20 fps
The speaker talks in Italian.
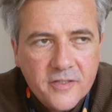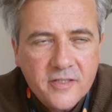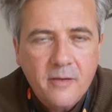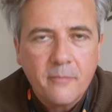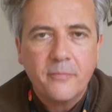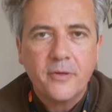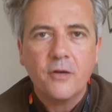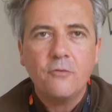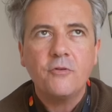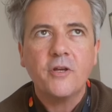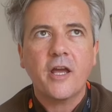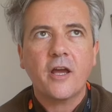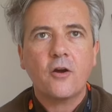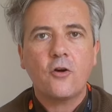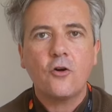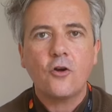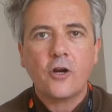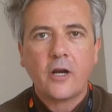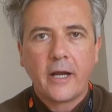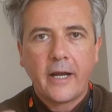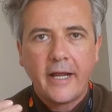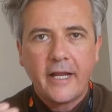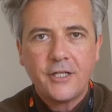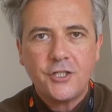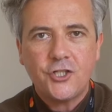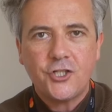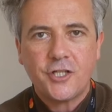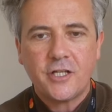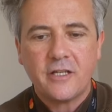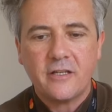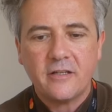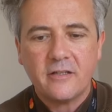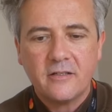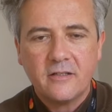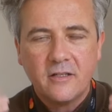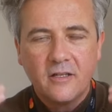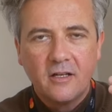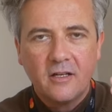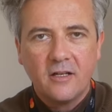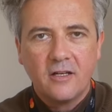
è sempre lui che corregge,